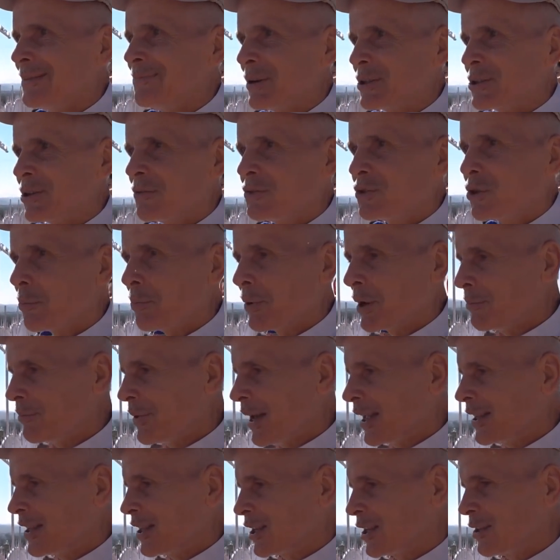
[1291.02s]
и потом все
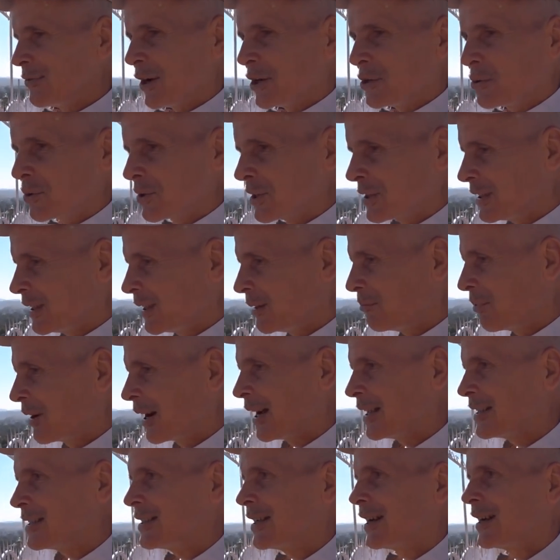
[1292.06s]
племянники, двоюродные
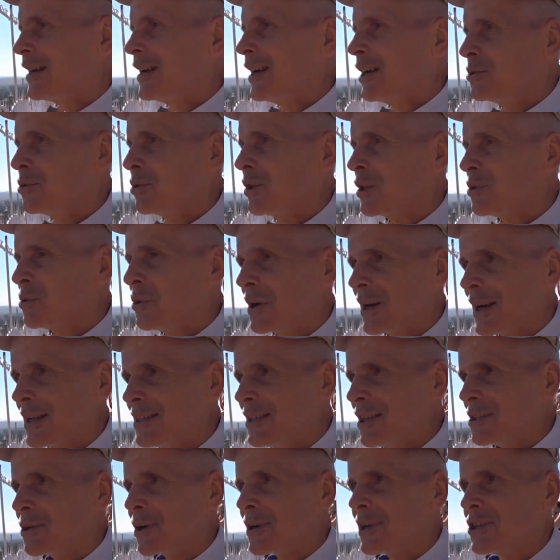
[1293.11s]
братья. Тут одной
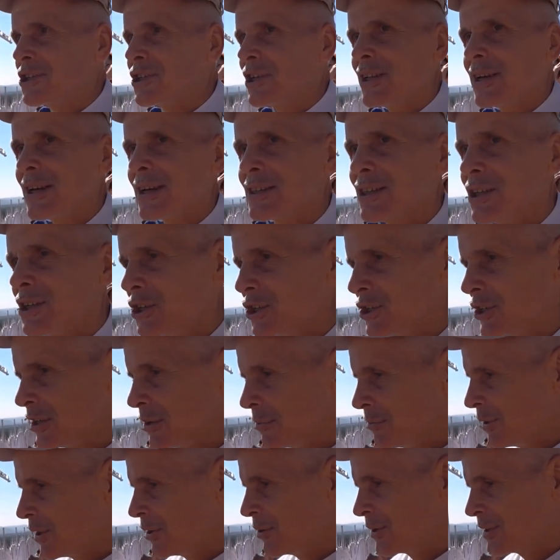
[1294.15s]
родни только человек тысяча
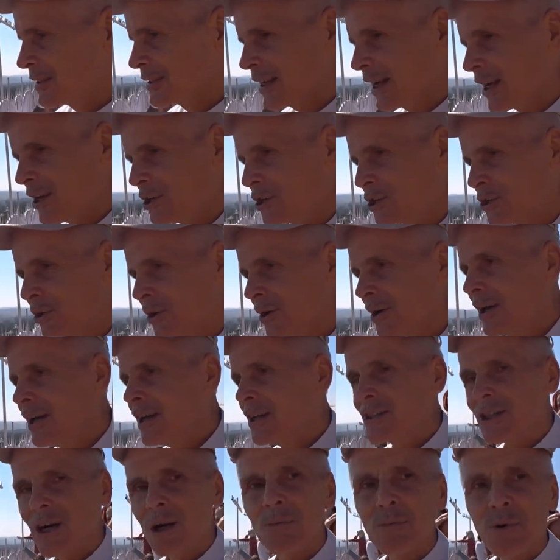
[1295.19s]
наберется. А еще
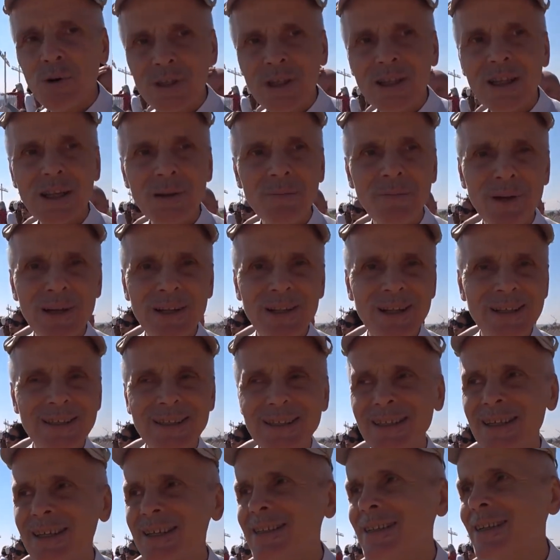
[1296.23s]
с работы надо
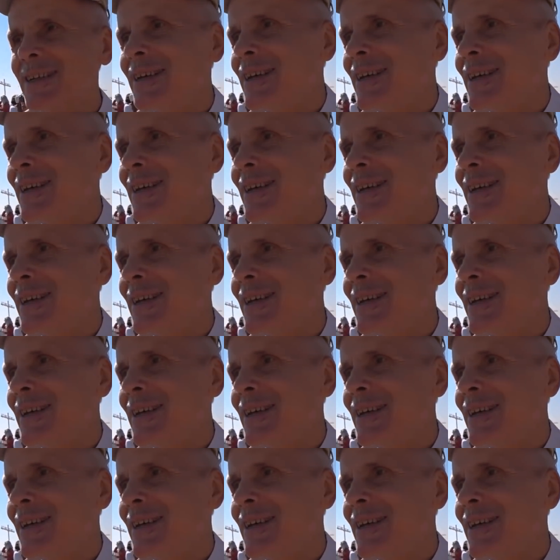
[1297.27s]
пригласить.